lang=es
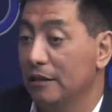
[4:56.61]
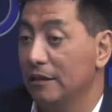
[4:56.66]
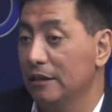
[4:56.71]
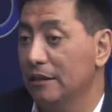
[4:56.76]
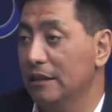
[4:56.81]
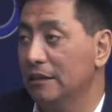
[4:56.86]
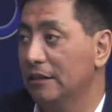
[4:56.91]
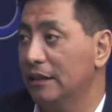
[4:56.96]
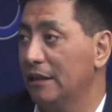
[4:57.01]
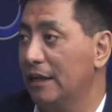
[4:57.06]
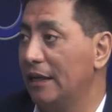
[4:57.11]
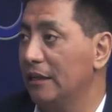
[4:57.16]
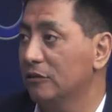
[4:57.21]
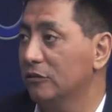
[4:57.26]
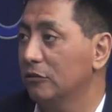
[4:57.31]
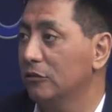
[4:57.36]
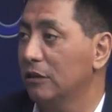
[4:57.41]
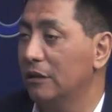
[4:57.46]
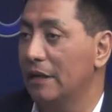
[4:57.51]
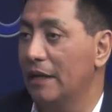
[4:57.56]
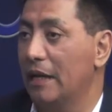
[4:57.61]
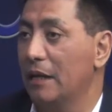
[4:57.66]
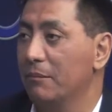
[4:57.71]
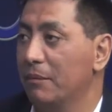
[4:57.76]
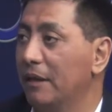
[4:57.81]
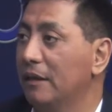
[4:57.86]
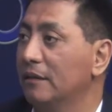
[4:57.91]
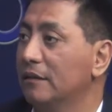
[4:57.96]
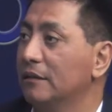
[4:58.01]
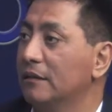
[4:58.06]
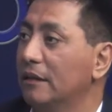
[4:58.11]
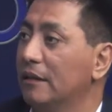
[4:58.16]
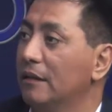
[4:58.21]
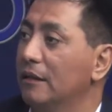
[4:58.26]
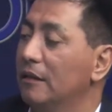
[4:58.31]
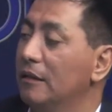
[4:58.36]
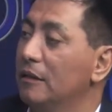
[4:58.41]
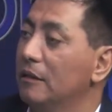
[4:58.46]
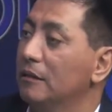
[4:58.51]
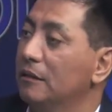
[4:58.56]
Y en ese caso,
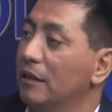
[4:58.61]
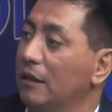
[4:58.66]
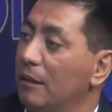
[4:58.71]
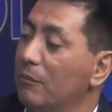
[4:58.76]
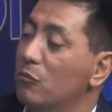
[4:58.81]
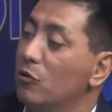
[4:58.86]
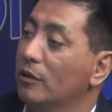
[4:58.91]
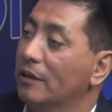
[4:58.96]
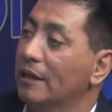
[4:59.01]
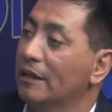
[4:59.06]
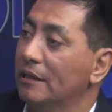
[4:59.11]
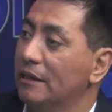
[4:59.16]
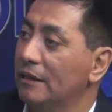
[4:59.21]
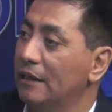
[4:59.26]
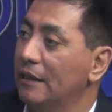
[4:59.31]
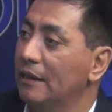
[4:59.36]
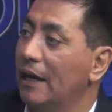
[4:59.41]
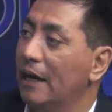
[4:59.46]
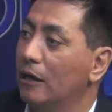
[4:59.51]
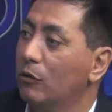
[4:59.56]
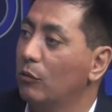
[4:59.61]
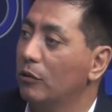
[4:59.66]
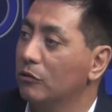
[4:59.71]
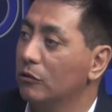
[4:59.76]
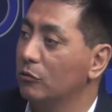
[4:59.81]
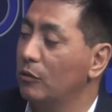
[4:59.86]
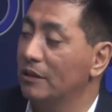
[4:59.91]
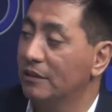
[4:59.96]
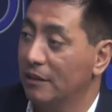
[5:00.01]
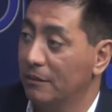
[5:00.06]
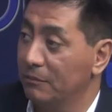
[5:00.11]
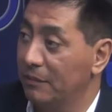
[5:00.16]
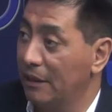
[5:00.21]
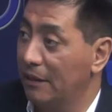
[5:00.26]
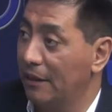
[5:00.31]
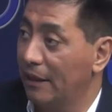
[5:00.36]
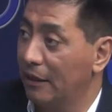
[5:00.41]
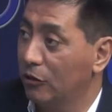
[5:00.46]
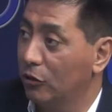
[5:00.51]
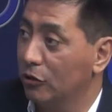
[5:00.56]
claramente, tenemos que criticar cuando no hacen
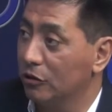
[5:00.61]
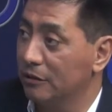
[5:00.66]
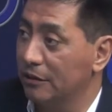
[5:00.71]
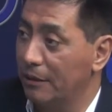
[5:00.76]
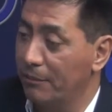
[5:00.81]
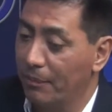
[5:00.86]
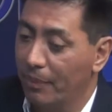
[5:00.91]
bien las cosas.